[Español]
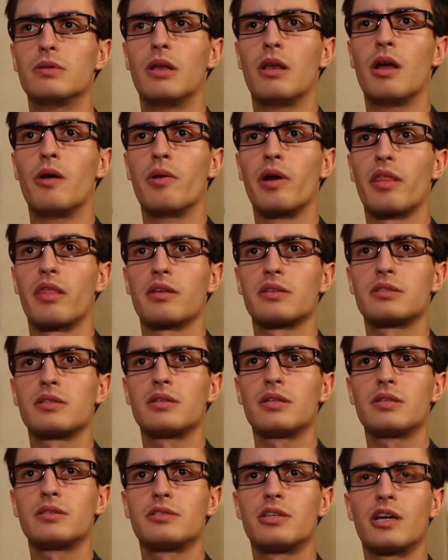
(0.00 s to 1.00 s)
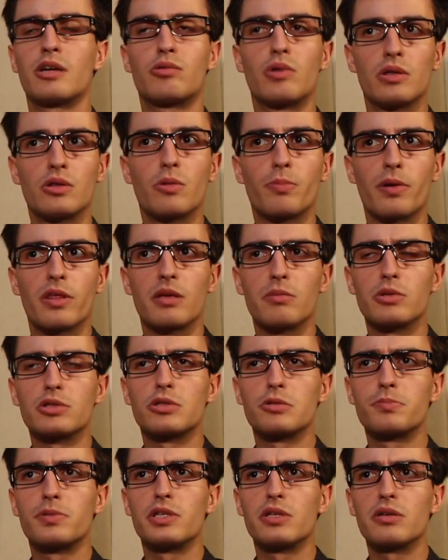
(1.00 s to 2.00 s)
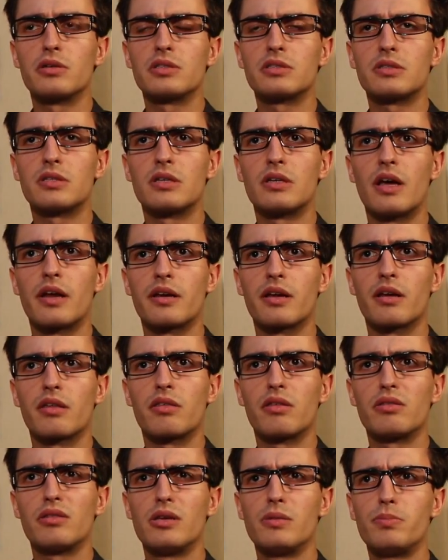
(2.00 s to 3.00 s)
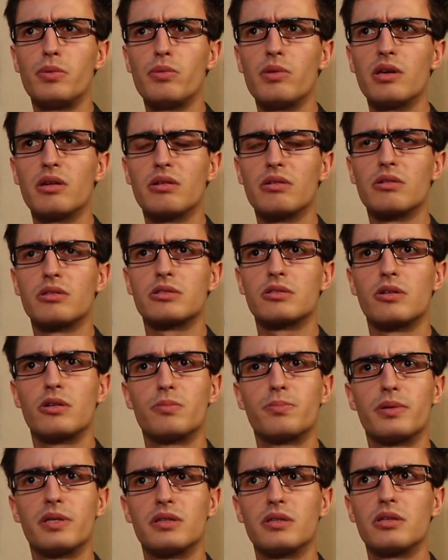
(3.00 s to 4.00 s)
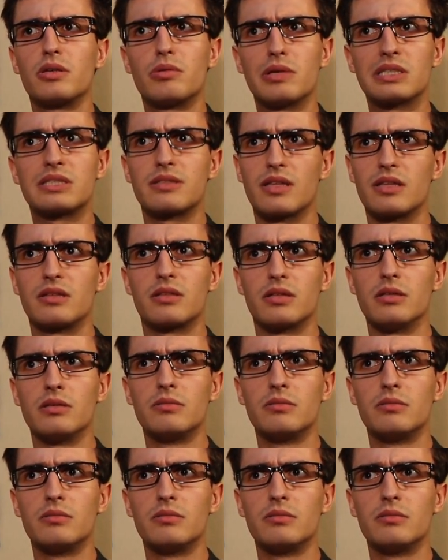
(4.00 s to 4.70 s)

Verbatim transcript: Y la verdad es que ya cuando pedimos opiniones, la reacción del público nos sorprendió bastante.